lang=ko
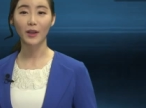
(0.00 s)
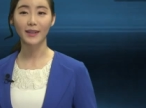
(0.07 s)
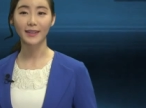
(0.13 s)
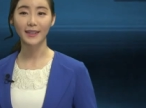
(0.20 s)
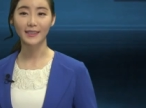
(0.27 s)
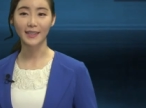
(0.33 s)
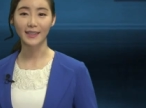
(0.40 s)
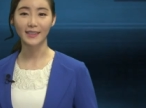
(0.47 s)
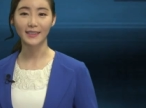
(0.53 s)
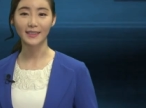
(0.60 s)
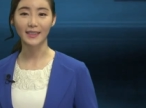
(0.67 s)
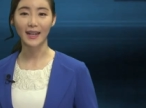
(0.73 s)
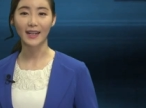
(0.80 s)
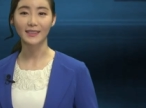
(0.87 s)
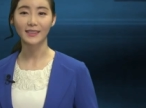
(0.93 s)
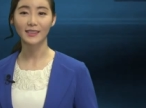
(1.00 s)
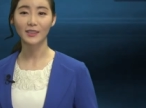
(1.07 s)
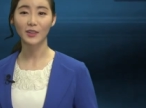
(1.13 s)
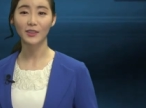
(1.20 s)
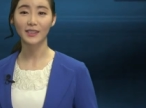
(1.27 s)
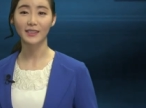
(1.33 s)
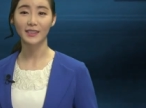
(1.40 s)
관계자는
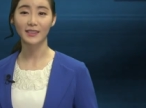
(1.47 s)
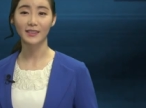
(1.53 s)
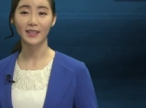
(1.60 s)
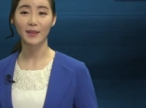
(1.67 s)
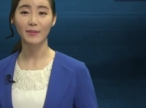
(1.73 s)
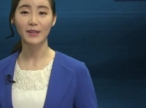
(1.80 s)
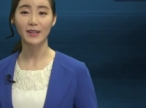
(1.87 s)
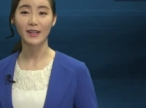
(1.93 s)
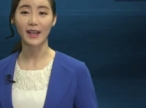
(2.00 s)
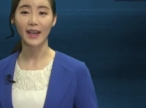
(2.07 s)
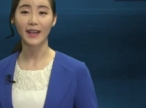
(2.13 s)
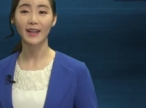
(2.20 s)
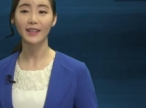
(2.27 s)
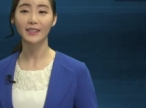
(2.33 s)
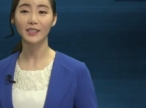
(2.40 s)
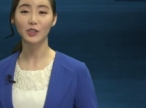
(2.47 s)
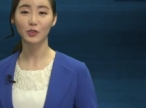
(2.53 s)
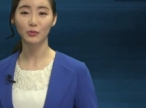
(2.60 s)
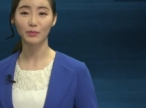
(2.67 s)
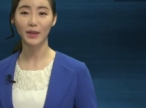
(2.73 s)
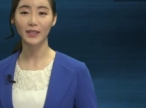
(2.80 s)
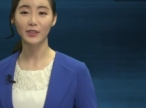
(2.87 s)
가스처리 시스템을 LNG
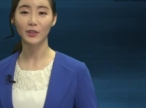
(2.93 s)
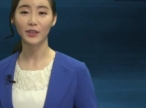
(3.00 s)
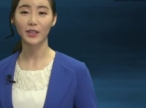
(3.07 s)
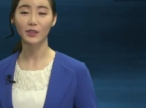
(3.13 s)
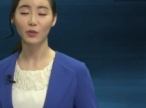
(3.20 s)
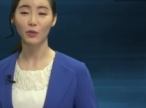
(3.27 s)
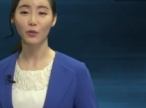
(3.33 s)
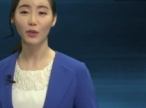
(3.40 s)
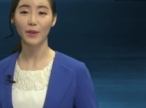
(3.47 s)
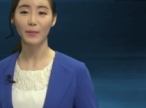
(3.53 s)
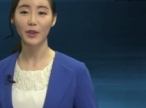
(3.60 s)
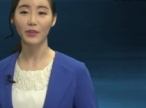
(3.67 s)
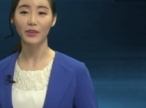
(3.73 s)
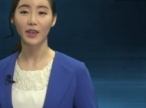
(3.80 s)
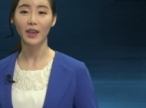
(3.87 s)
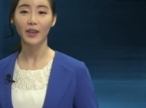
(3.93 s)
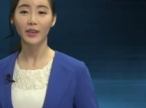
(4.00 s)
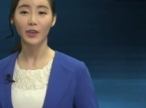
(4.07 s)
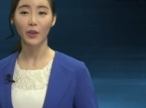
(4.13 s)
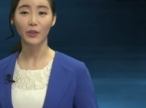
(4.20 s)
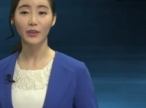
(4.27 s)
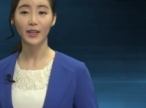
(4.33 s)
운반선에 적용하면
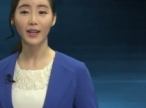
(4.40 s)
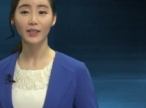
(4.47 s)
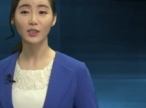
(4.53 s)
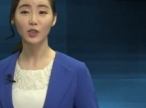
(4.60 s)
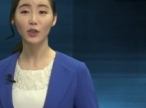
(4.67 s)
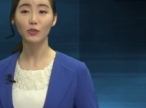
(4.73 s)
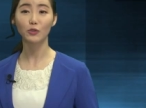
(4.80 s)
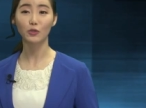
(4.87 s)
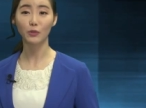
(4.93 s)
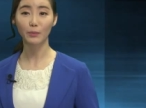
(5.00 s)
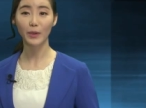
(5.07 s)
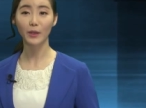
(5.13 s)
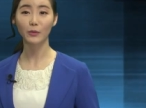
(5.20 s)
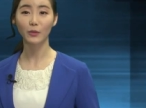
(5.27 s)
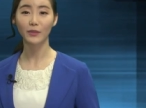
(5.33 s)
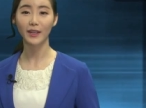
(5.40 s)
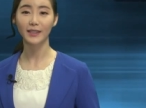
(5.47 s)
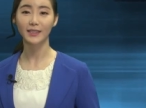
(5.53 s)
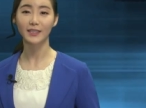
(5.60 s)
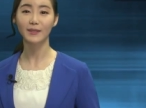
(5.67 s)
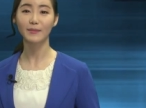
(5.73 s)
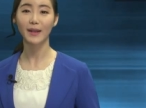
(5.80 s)
연간 1,600톤의
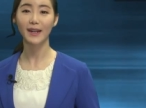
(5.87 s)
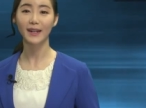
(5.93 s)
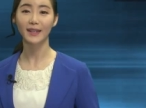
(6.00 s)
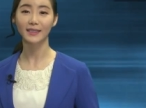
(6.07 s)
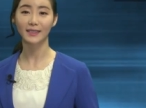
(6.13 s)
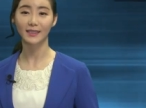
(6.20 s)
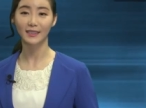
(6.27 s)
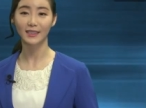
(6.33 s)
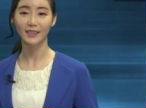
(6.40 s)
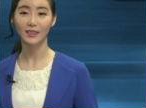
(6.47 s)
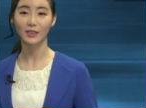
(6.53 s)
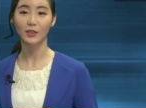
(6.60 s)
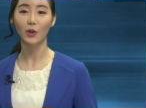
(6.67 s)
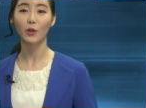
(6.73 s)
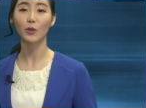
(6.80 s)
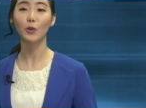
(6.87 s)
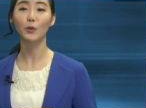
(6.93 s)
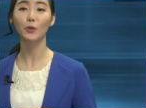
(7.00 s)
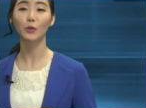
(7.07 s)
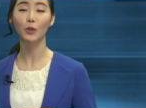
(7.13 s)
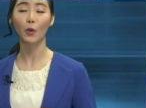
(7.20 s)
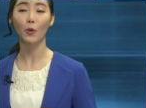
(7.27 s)
증발가스를
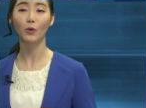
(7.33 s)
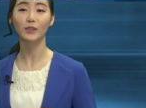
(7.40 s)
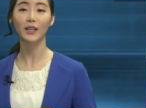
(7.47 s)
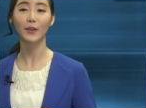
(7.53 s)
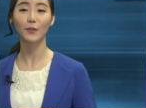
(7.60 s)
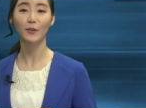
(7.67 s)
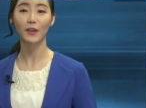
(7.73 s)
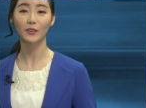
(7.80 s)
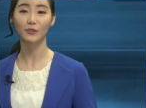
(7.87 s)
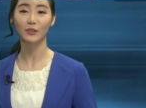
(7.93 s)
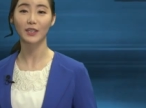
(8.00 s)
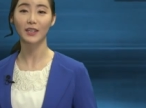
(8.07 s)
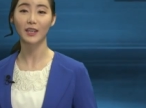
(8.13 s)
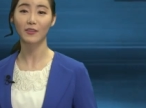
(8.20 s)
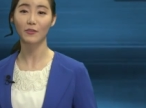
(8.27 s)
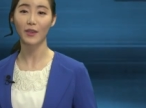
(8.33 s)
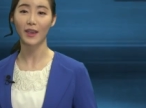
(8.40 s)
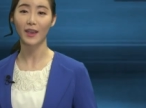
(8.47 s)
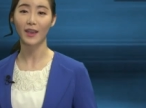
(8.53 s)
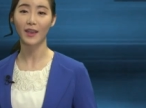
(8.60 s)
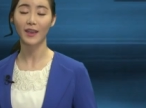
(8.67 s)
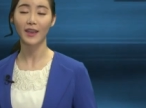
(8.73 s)
연료로 더 사용할 수 있게
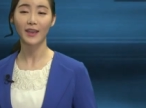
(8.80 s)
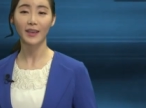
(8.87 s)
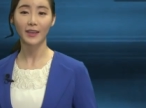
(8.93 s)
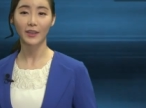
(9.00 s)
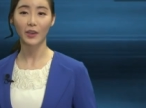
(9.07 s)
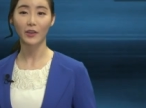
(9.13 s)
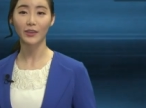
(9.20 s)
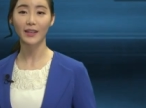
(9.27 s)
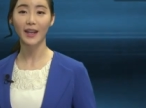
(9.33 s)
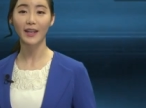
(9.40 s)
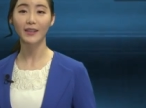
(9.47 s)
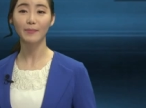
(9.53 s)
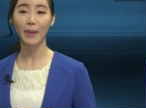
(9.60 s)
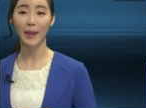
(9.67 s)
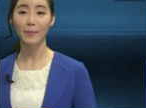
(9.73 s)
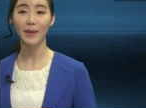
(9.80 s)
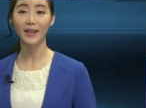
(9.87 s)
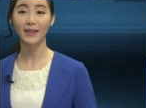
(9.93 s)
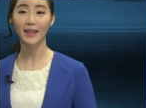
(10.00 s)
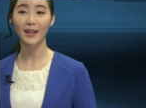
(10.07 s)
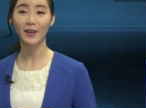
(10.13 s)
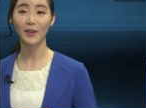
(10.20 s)
돼 연간
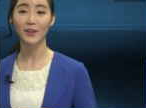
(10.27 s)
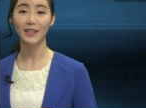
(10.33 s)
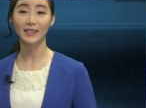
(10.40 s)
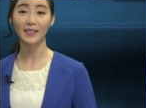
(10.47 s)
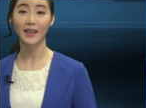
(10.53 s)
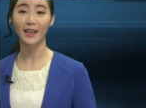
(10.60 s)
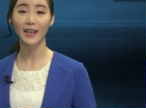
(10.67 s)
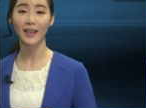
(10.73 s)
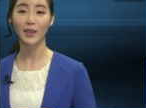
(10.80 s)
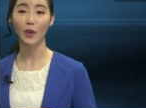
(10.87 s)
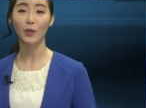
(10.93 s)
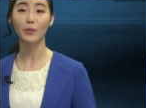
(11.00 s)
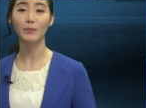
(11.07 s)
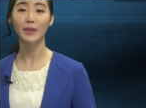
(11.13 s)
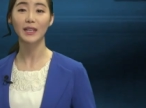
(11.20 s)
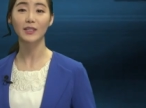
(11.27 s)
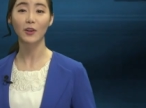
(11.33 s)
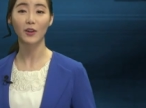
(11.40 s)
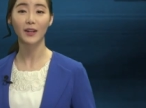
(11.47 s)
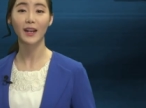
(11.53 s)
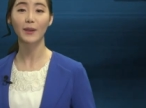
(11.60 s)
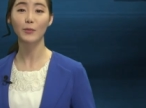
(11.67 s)
100만 달러 이상의 연비
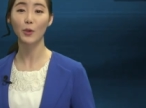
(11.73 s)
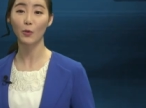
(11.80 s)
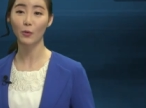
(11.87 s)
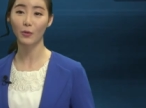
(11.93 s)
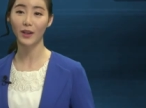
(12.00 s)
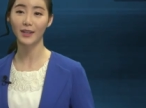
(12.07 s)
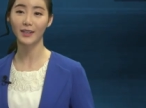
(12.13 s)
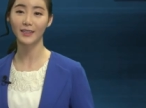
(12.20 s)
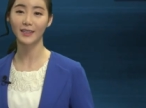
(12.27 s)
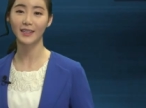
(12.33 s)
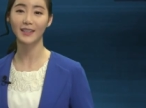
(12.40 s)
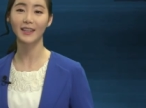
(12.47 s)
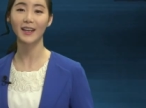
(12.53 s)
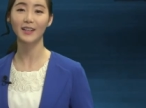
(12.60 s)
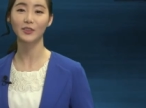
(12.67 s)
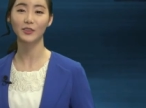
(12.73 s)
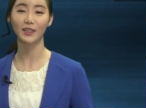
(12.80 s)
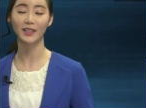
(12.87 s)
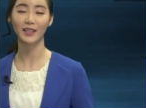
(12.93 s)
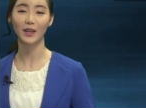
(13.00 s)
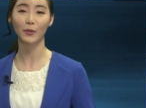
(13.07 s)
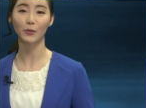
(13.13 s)
절감 효과를 기대할 수
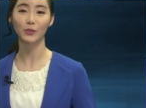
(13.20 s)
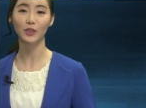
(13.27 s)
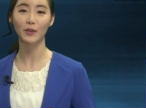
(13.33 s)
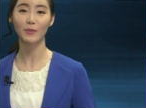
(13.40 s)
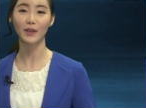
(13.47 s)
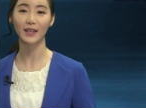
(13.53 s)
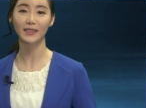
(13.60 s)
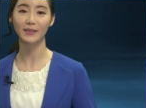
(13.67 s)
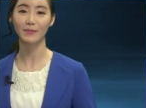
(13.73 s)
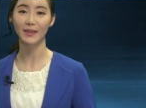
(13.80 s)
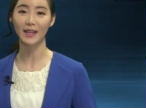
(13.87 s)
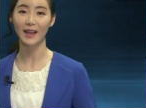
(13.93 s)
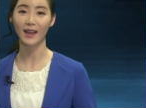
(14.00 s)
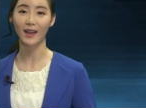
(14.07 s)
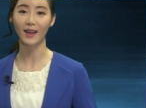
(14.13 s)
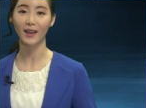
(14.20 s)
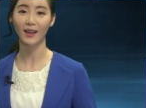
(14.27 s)
있다고 설명했습니다.